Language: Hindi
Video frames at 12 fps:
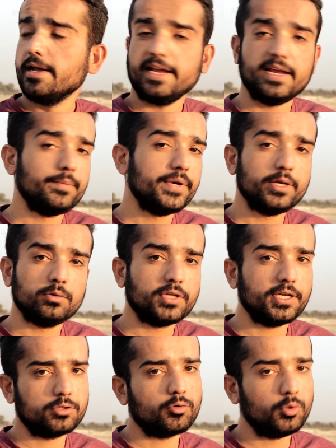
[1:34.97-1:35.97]
ए
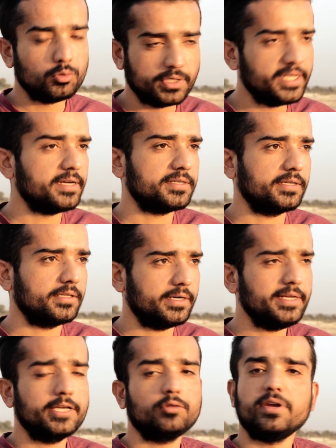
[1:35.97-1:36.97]
यूज़र इसको यूज़ नहीं कर सकता
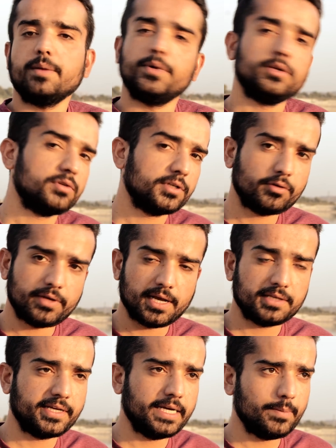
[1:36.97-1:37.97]
ठीक है तो ए यूज़र तो
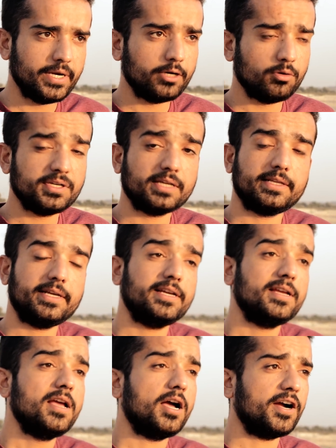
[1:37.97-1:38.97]
यहाँ से एलिमिनेट हो जाते
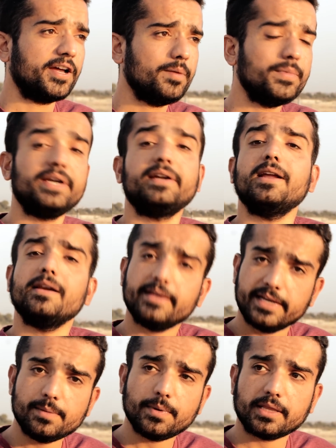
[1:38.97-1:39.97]
हैं अगर हम इंटेल
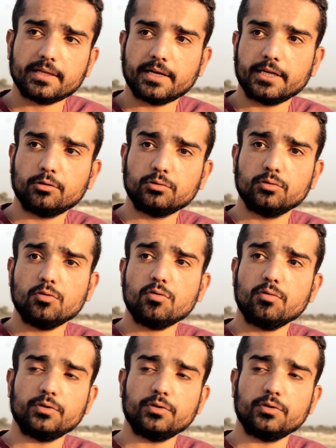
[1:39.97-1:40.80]
की ही बात करें तो जो